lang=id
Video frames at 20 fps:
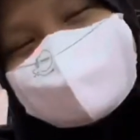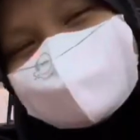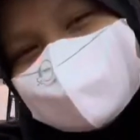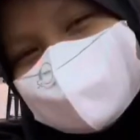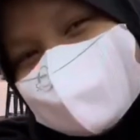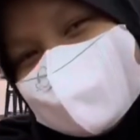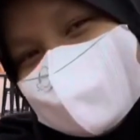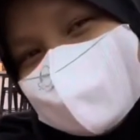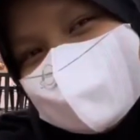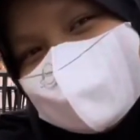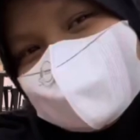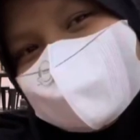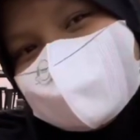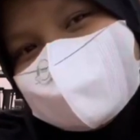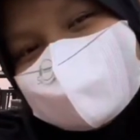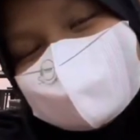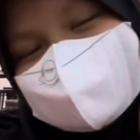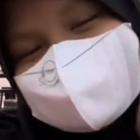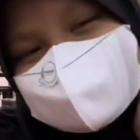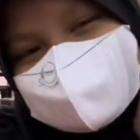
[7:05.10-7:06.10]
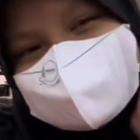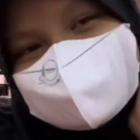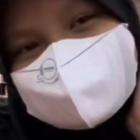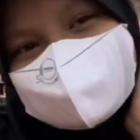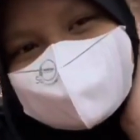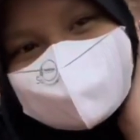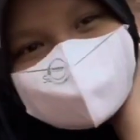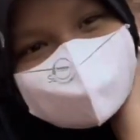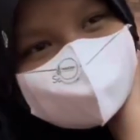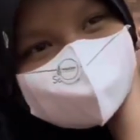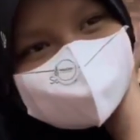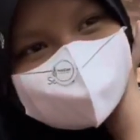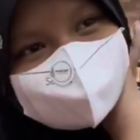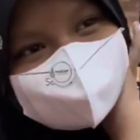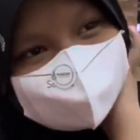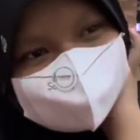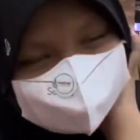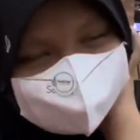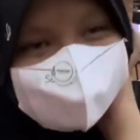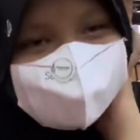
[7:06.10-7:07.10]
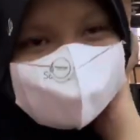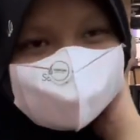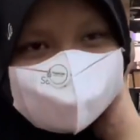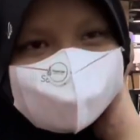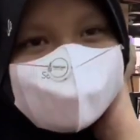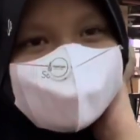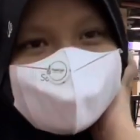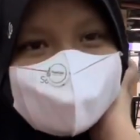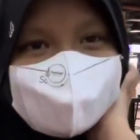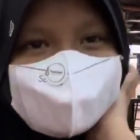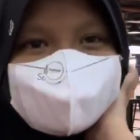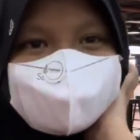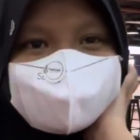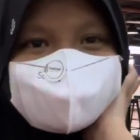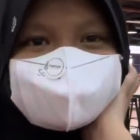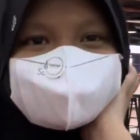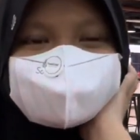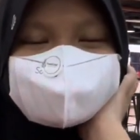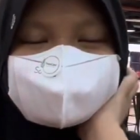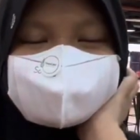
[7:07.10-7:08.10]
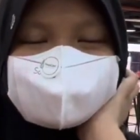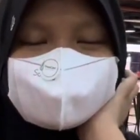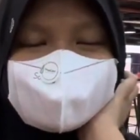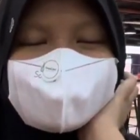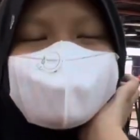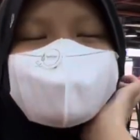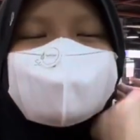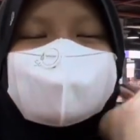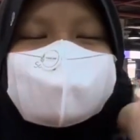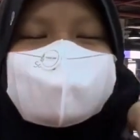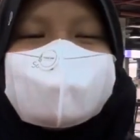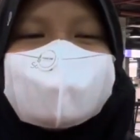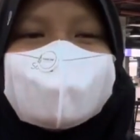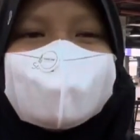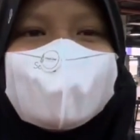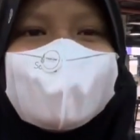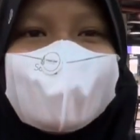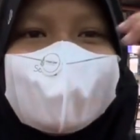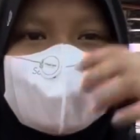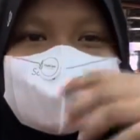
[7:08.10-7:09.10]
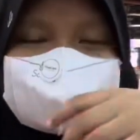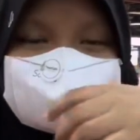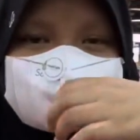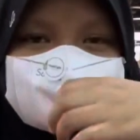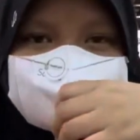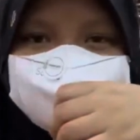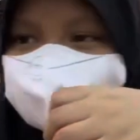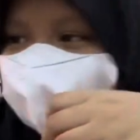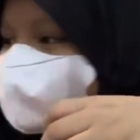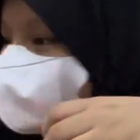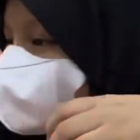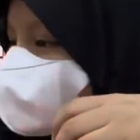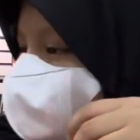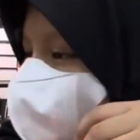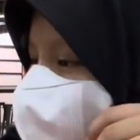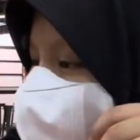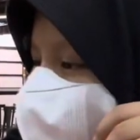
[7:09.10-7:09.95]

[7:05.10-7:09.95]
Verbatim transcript: sih seneng ya seneng ya alhamdulillah, kalau kelakuan kayak